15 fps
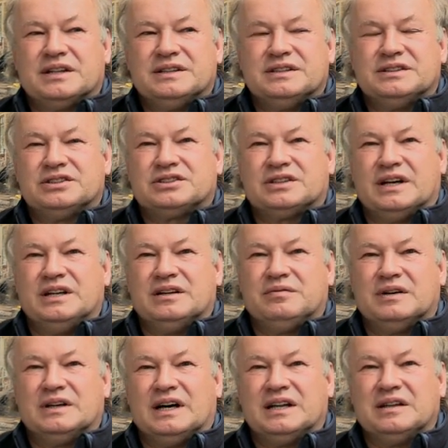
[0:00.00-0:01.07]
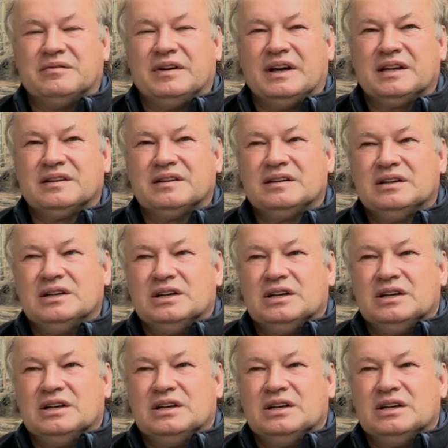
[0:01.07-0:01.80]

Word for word: dann diese Steine verladen werden.